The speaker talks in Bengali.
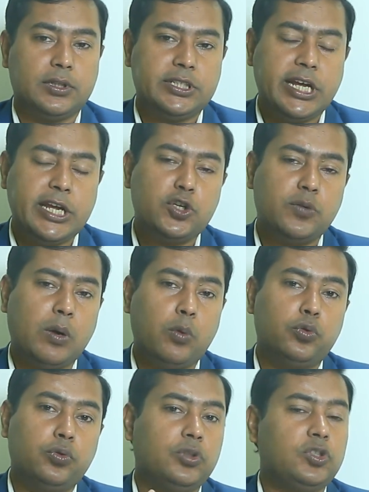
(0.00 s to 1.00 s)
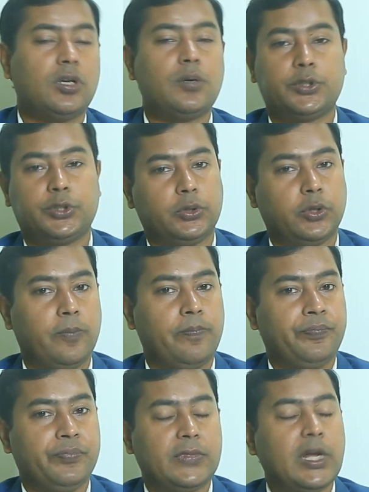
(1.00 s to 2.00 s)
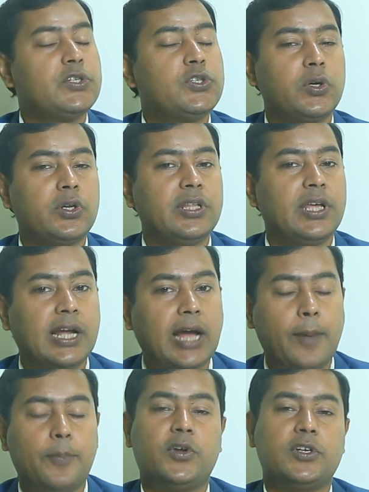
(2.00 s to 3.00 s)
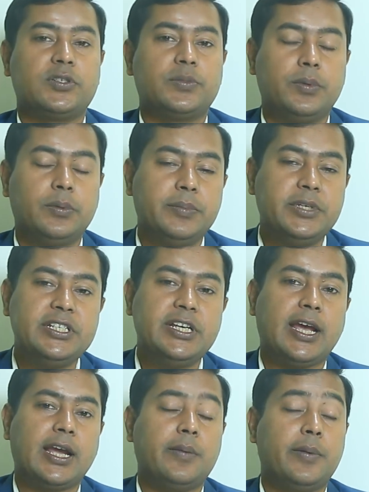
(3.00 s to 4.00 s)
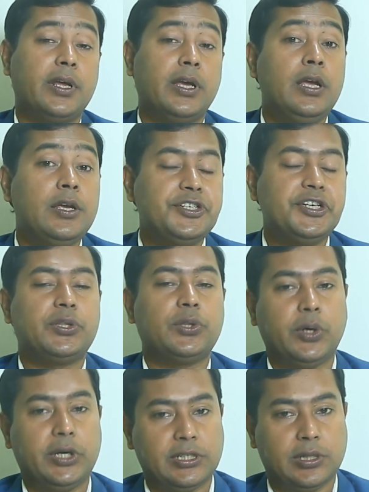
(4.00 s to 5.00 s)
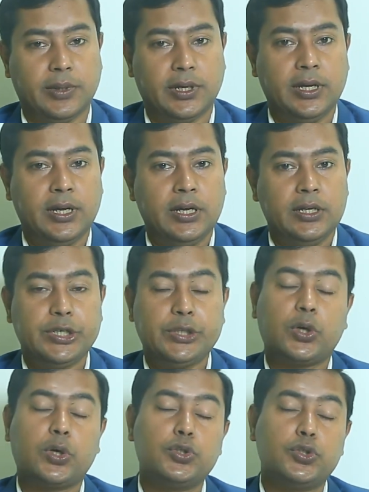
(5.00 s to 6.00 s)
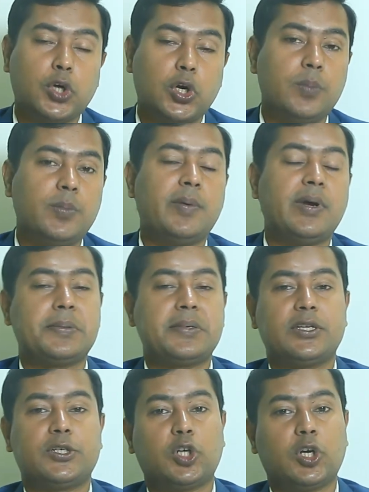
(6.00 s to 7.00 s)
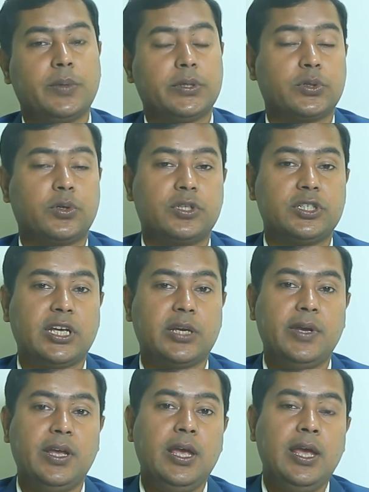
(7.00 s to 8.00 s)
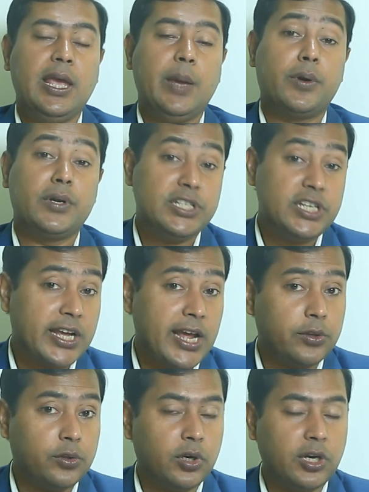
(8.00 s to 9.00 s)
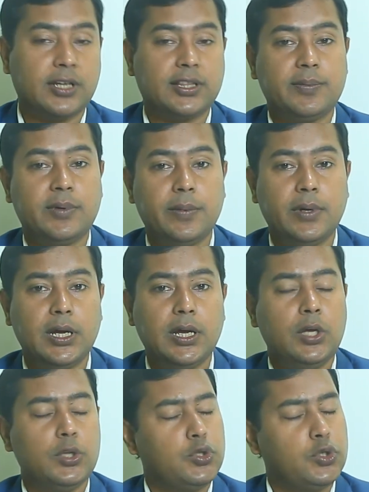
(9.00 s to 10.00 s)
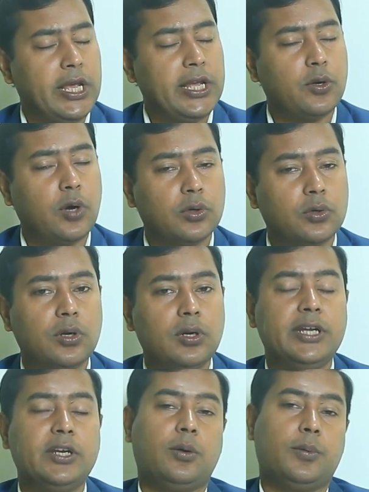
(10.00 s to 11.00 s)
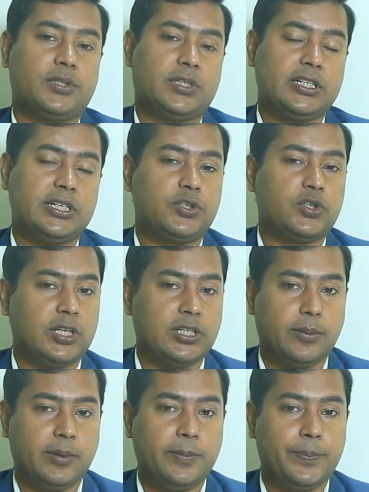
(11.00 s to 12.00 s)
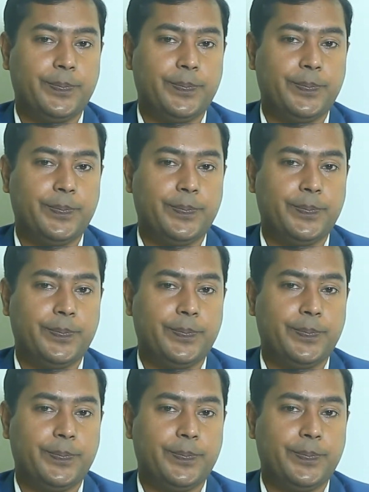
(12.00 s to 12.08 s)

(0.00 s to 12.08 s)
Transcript: সেই সময় উত্তেজনাবশত তার জনিতে কামরস ভিজে একেবারে সিক্ত হয়ে যাবে সে তখন চরমভাবে আপনার সহবাস করতে চাইবে এবং নিজেকে আর ধরে রাখতে পারবে না এই কন্ট্রোলহীন অবস্থায় সে চলে যাবে